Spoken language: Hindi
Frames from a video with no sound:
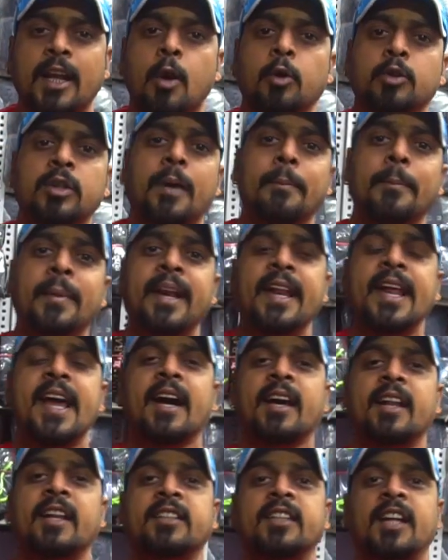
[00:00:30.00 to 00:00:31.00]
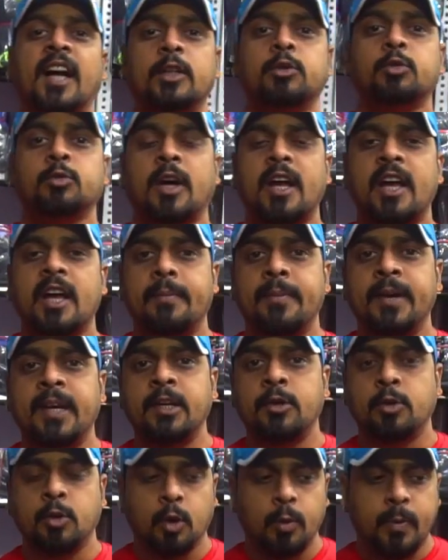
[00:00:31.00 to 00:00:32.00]
के गोदाम में नया कलेक्शन आ चुका है अभी
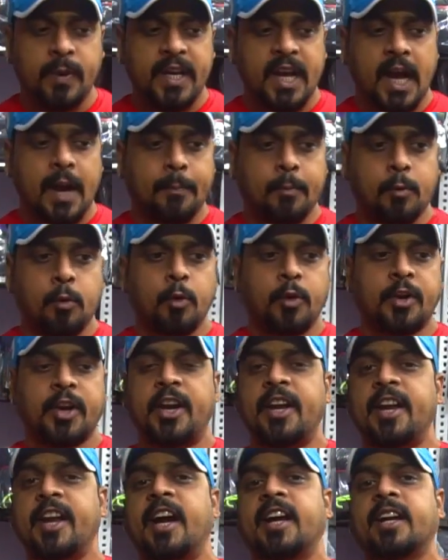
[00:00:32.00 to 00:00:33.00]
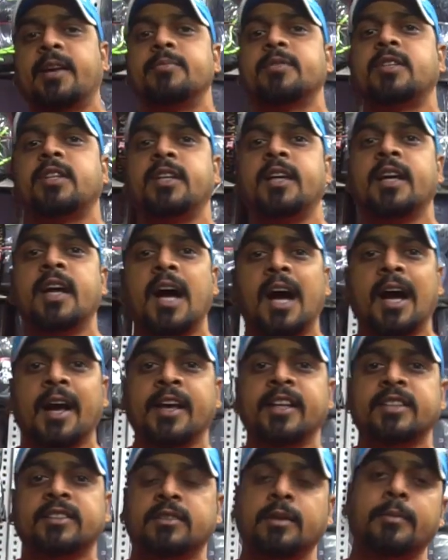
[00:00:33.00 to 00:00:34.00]
जो भी आपको ट्रेंडिंग आइटम चाहिए
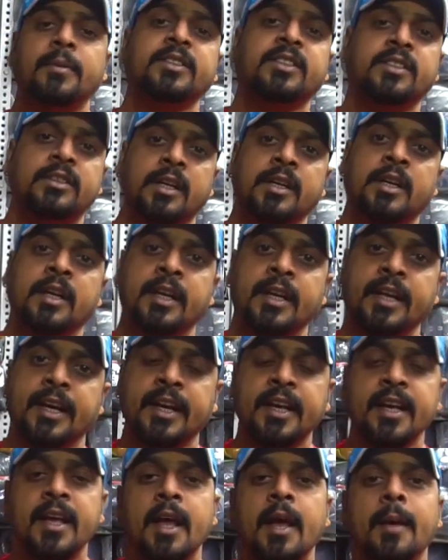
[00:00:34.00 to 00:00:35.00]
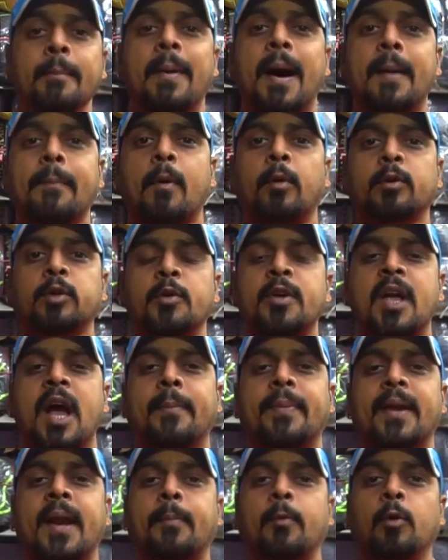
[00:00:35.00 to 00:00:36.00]
आगे समर सीजन के लिए मैं आपको बताऊँ
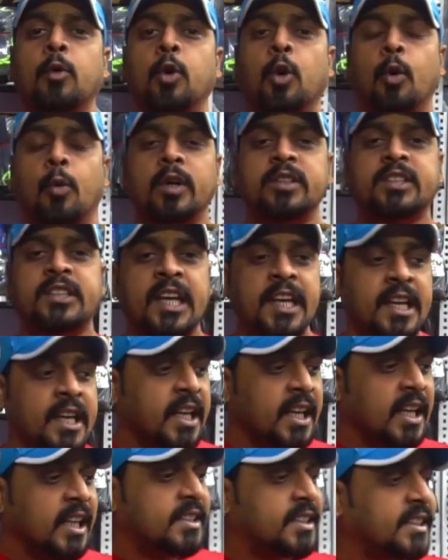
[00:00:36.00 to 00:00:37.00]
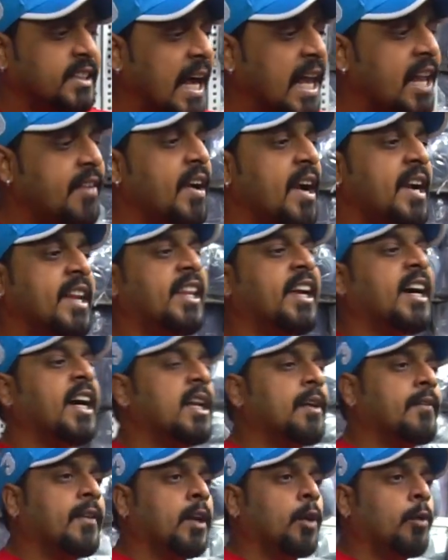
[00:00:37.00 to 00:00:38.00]
यहाँ पर आपको लोवर्स की सारी वैरायटी
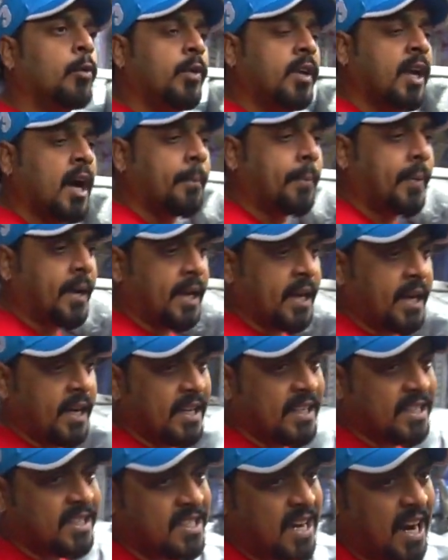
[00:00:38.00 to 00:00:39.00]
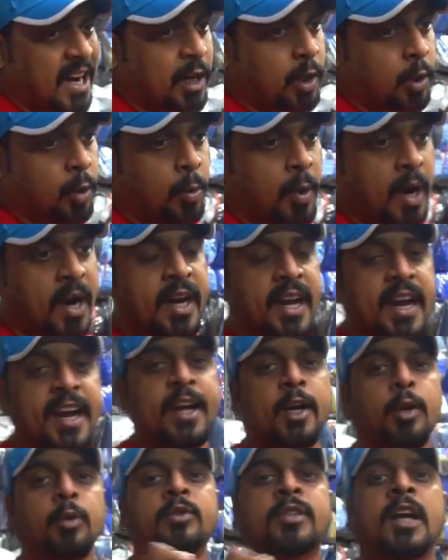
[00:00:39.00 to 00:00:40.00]
दिखाने वाला हूँ यहाँ पर स्टार्ट टू एंड
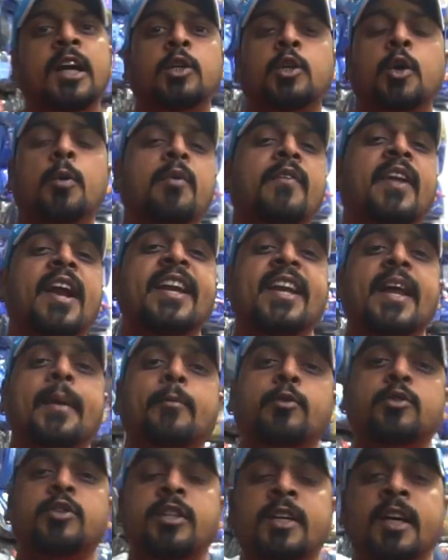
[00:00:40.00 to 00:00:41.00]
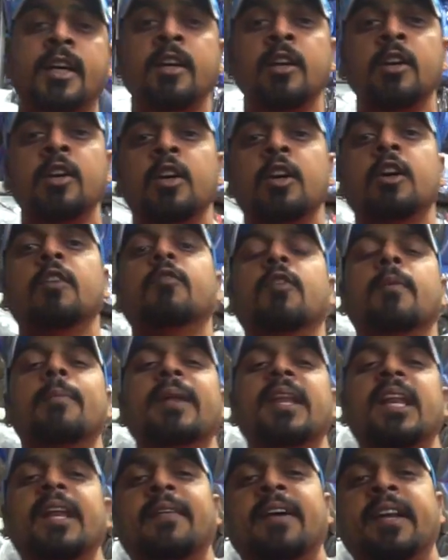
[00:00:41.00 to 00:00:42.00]
ए टू जेड जो भी वैरायटी आपको चाहिए वो
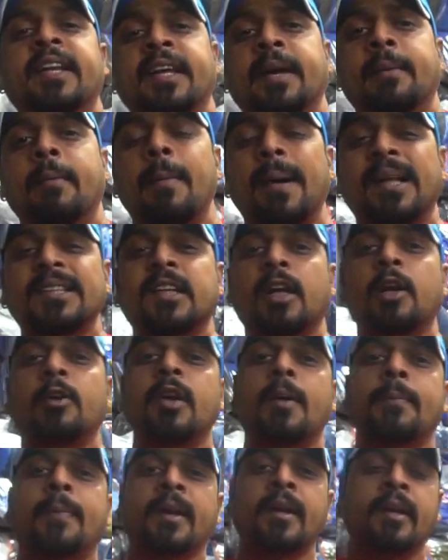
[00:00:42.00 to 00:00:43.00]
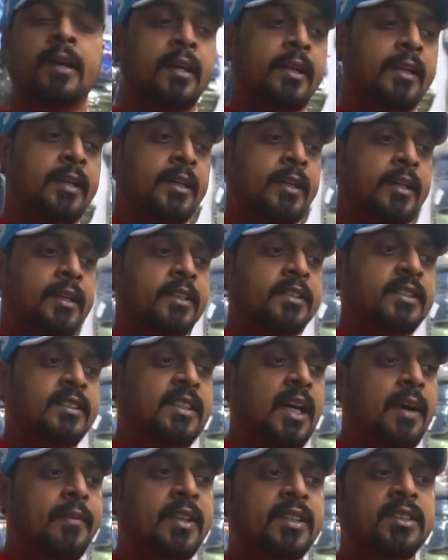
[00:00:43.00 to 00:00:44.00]
मिलने वाली है मैं बात कर रहा हूँ यहाँ पर
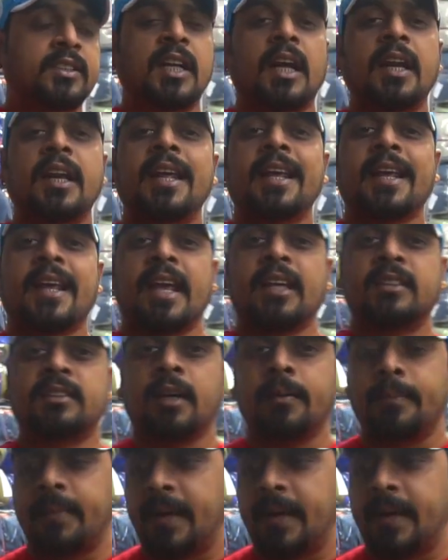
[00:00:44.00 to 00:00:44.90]
सेवन स्टार एक ऐसा